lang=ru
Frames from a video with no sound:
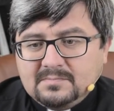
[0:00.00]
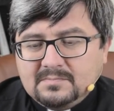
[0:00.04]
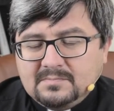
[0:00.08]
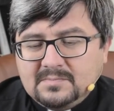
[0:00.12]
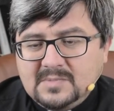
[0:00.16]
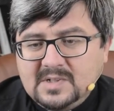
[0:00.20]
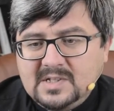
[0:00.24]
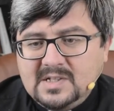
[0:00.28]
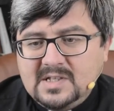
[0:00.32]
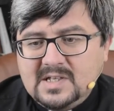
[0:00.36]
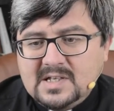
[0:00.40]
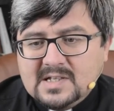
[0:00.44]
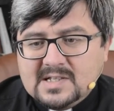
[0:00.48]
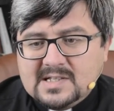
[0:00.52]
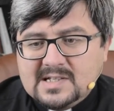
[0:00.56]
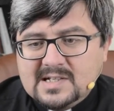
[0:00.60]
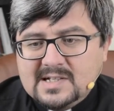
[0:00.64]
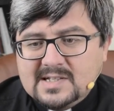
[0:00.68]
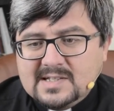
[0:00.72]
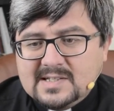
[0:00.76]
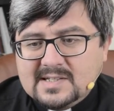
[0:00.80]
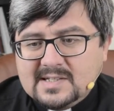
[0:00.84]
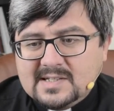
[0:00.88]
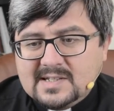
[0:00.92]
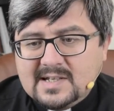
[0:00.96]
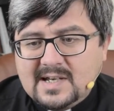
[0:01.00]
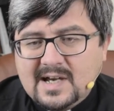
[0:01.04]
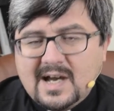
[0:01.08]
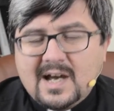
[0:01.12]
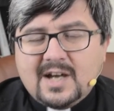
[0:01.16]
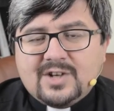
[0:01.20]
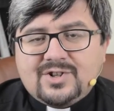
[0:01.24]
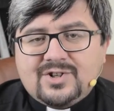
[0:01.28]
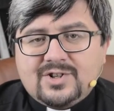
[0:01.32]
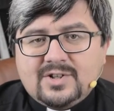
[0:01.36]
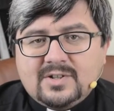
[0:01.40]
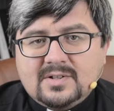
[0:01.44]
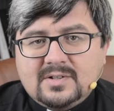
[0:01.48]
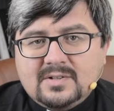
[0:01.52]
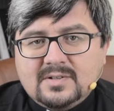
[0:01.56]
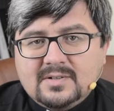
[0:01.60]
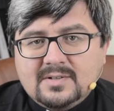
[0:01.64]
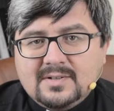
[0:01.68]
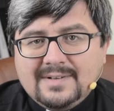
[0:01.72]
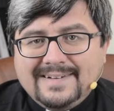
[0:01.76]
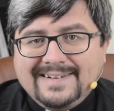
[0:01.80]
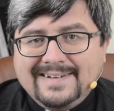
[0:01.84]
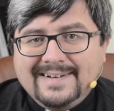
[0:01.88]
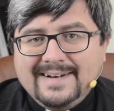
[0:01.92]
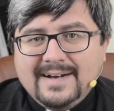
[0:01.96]
если скажет,
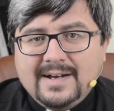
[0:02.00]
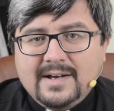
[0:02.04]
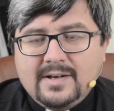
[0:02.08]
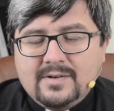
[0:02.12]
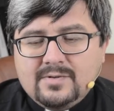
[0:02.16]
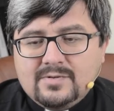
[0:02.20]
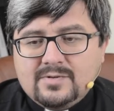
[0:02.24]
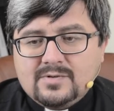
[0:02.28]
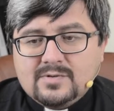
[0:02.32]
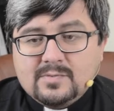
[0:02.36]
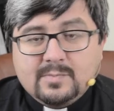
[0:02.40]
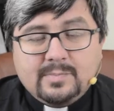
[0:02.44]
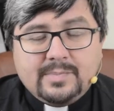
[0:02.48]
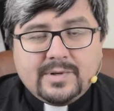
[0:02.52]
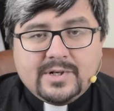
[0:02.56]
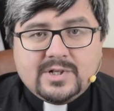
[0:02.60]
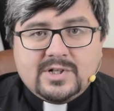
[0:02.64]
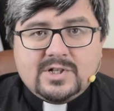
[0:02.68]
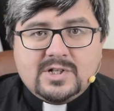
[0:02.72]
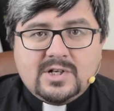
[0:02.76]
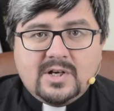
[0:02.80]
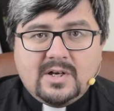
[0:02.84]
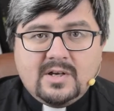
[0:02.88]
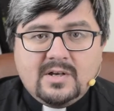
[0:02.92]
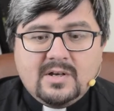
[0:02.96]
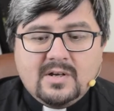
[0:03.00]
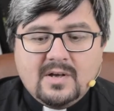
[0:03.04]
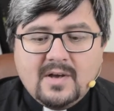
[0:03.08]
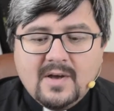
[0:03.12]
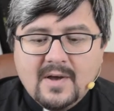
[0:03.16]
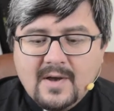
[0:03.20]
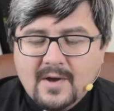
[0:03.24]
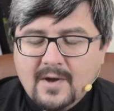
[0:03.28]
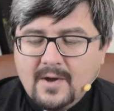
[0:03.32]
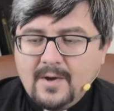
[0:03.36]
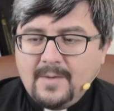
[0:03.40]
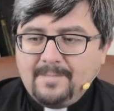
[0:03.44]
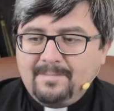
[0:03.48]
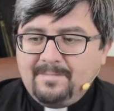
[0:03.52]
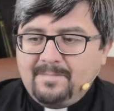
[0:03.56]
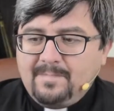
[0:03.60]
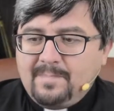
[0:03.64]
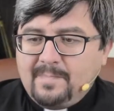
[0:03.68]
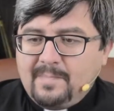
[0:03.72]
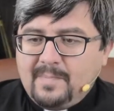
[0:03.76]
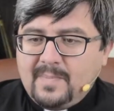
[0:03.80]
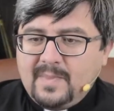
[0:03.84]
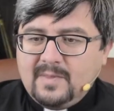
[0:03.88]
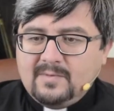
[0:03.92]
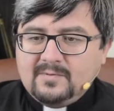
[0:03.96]
каюсь, прощай.
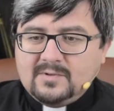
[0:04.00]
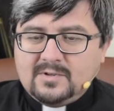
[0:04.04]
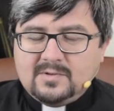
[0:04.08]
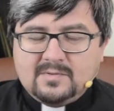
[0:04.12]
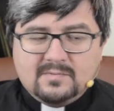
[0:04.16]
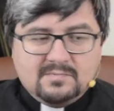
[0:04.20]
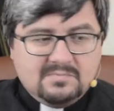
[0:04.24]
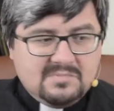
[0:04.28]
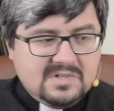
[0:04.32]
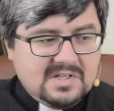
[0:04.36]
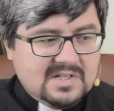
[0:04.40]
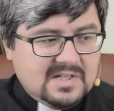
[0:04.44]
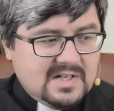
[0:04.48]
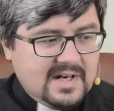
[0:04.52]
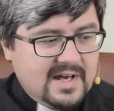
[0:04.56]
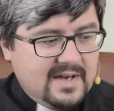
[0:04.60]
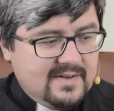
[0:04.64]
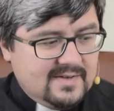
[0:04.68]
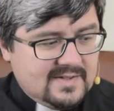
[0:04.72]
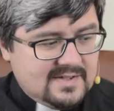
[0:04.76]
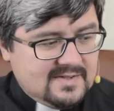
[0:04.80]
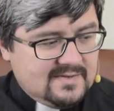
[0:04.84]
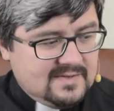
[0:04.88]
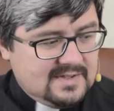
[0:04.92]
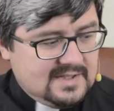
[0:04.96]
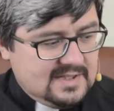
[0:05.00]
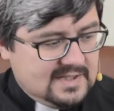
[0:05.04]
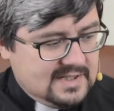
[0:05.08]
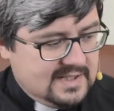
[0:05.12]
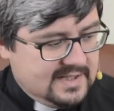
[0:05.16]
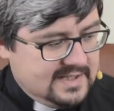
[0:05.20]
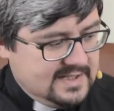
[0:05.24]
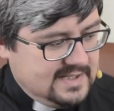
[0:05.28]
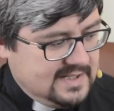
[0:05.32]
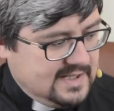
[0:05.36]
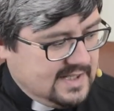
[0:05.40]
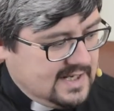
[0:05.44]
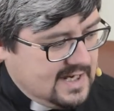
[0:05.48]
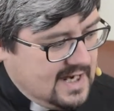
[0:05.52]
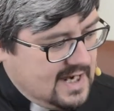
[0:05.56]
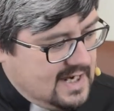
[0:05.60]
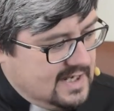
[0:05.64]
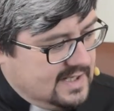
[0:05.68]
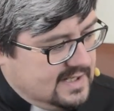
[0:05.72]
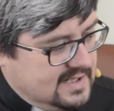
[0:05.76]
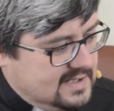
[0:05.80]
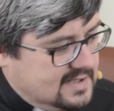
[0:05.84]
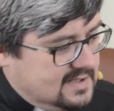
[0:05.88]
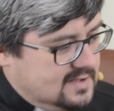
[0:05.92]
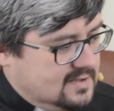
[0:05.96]
Вот мне нравится вот эта
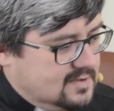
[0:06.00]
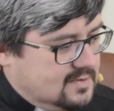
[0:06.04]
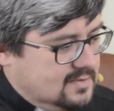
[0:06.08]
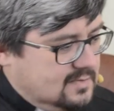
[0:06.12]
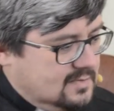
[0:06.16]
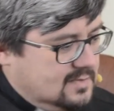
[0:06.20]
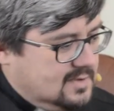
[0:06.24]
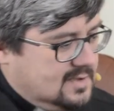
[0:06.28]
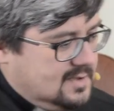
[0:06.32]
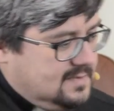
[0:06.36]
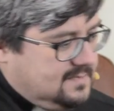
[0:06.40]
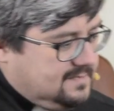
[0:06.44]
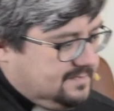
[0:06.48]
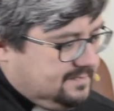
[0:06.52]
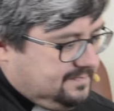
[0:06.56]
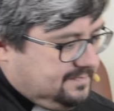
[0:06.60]
радикальность Иисуса.